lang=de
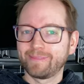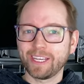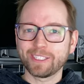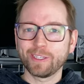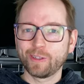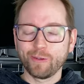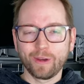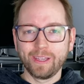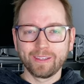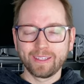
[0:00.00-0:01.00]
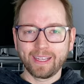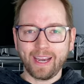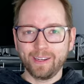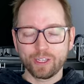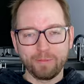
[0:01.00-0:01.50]
Tastatur. Hier sind
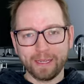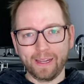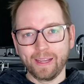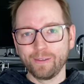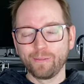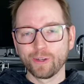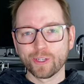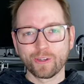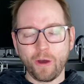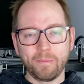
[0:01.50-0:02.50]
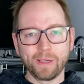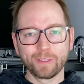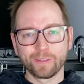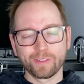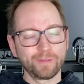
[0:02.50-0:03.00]
keine Schmetterlinge für gestorben, also
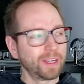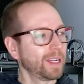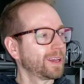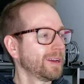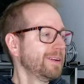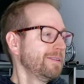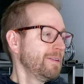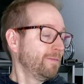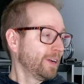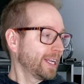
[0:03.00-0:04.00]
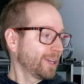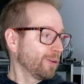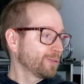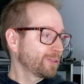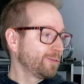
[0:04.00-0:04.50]
das ist wirklich, wirklich
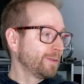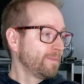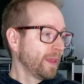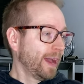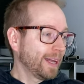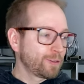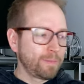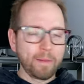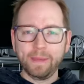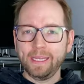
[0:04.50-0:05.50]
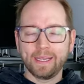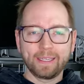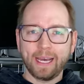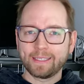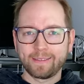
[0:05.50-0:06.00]
oldschool. Hat so ein paar
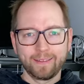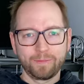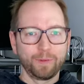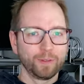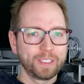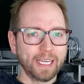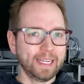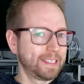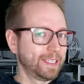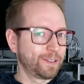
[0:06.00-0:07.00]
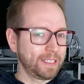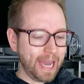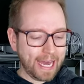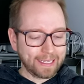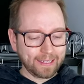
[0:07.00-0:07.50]
Media-Tasten, das benutze ich alles nicht so sehr.
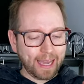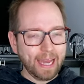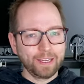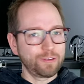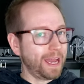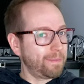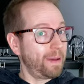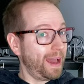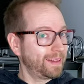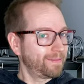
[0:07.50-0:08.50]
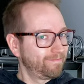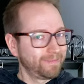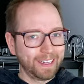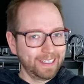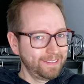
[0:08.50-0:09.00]
Hat kein Trackpad,
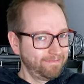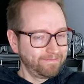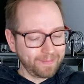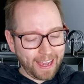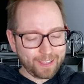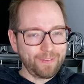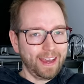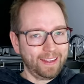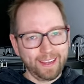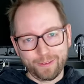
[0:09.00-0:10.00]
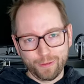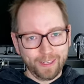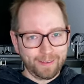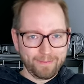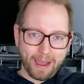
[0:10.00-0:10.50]
weil es wäre
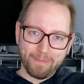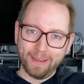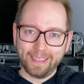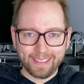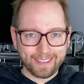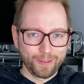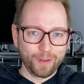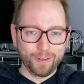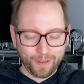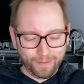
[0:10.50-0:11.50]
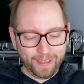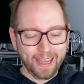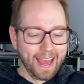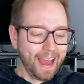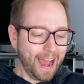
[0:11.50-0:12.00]
natürlich im iPad jetzt neu irgendwie.
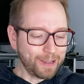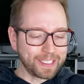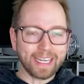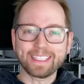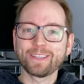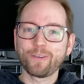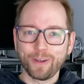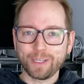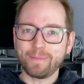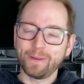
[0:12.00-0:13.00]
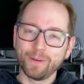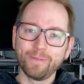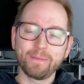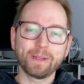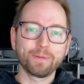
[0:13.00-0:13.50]
Also 13 könnte man
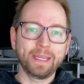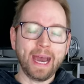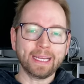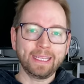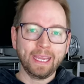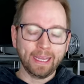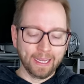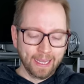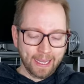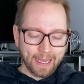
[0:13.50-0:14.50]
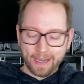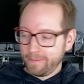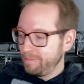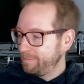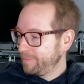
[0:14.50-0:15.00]
irgendwann mal drüber nachdenken.
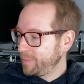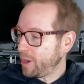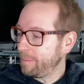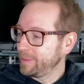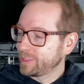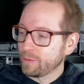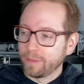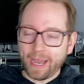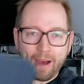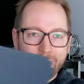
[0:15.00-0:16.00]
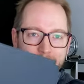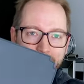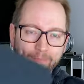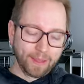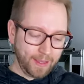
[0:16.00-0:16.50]
Ähm, kommt mit so einem Cover,
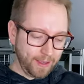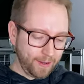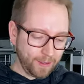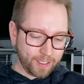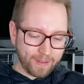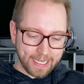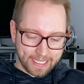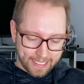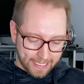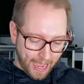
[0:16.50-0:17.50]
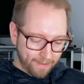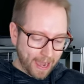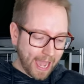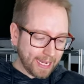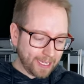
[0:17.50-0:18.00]
und zwar ist das Cover
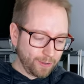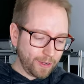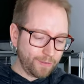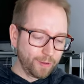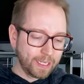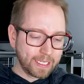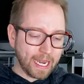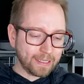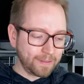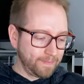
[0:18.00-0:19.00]
eigentlich nur dafür gedacht,